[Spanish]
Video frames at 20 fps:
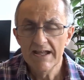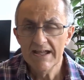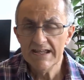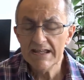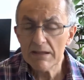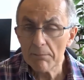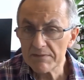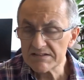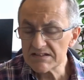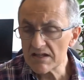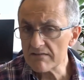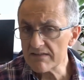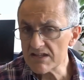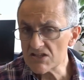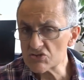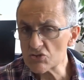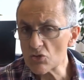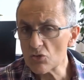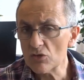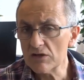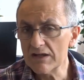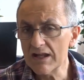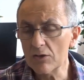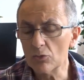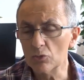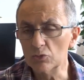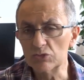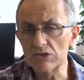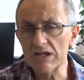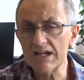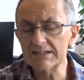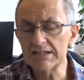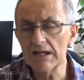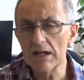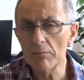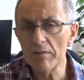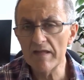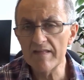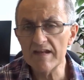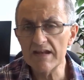Y a pesar de eso, la contrata
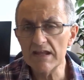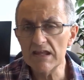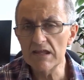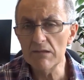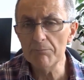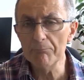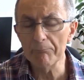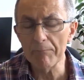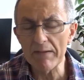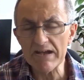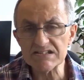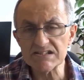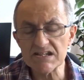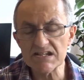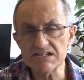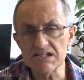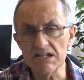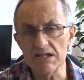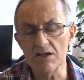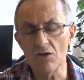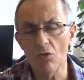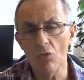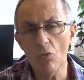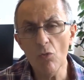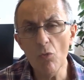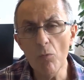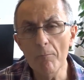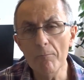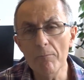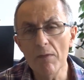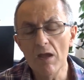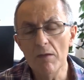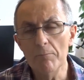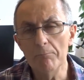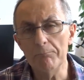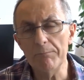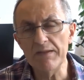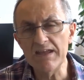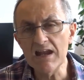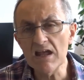la madre y pasa a ser un
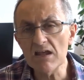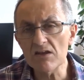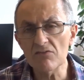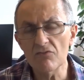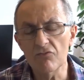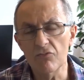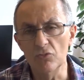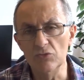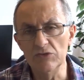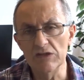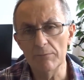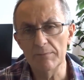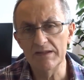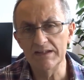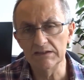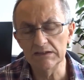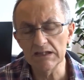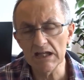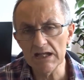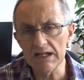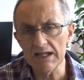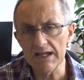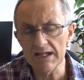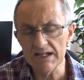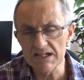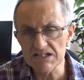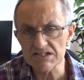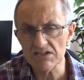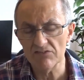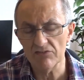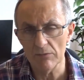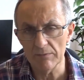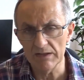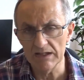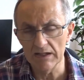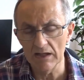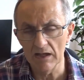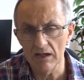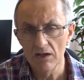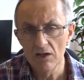pilar fundamental en esa
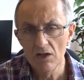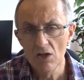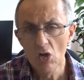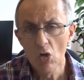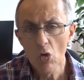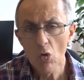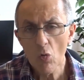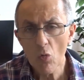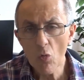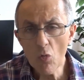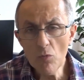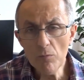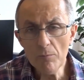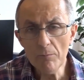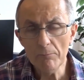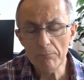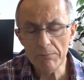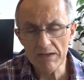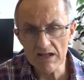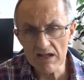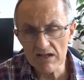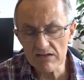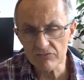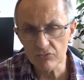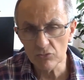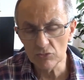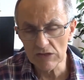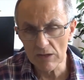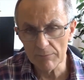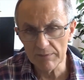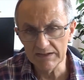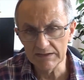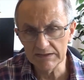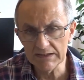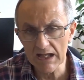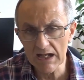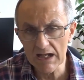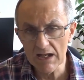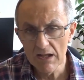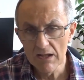familia. Un pilar
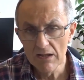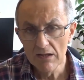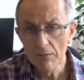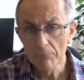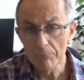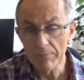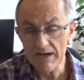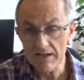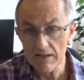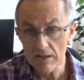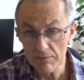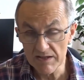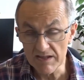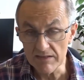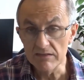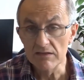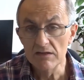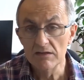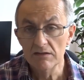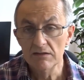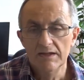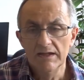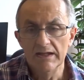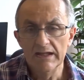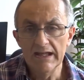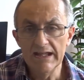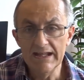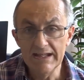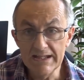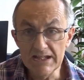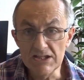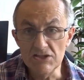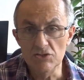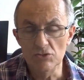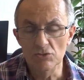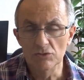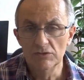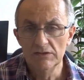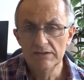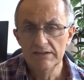fundamental para David, el
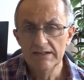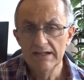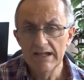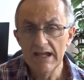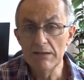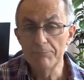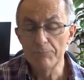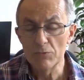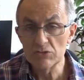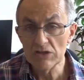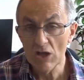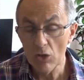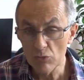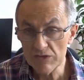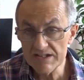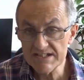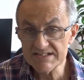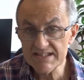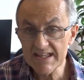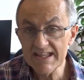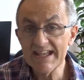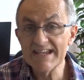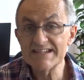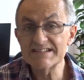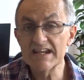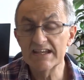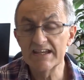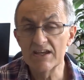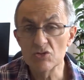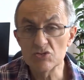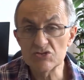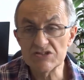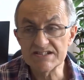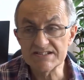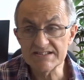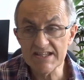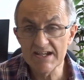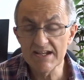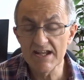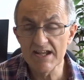niño, el protagonista y que es el que nos
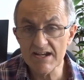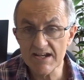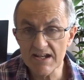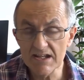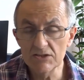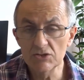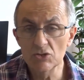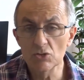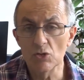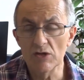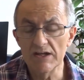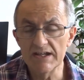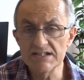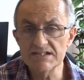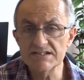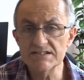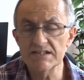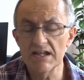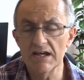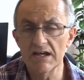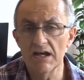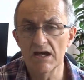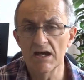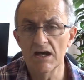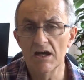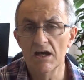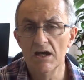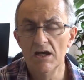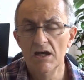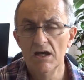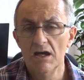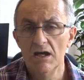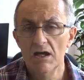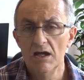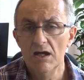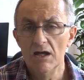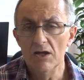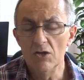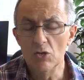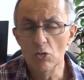está narrando esta
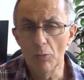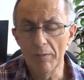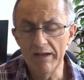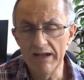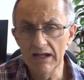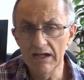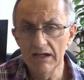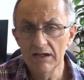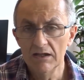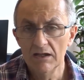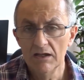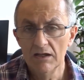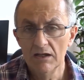novela.